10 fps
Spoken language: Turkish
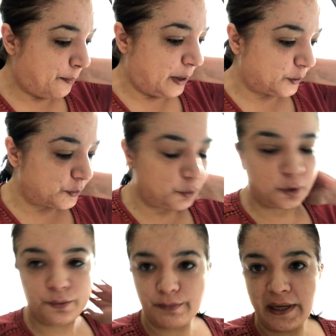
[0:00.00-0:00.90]
Markus
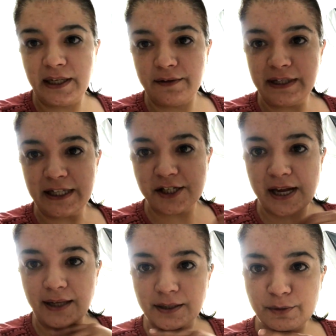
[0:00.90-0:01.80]
bugün ben eve geç
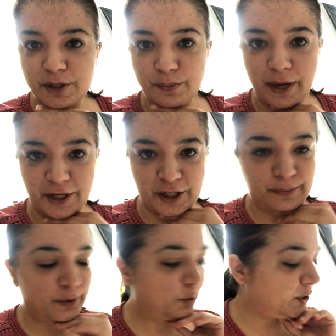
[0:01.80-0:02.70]
geldiğim için
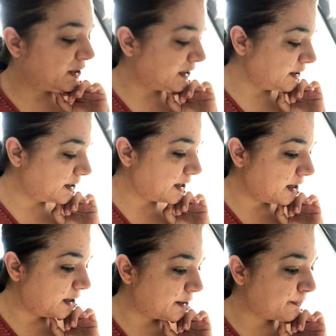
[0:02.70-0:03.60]
Perşembe günleri. Ee,